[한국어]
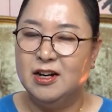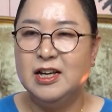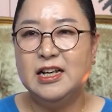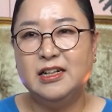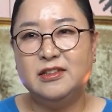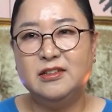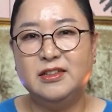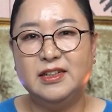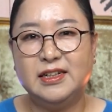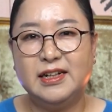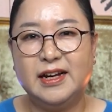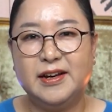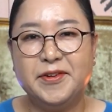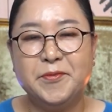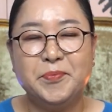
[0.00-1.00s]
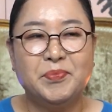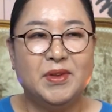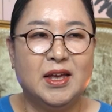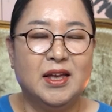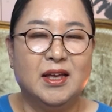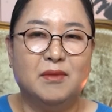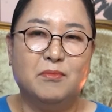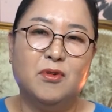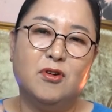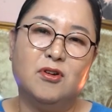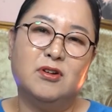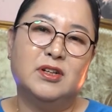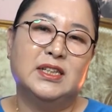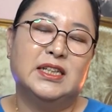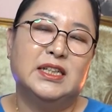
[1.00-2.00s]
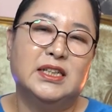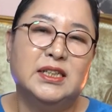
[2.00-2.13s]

빨래 그러니까 해야죠, 뭐. 뭐.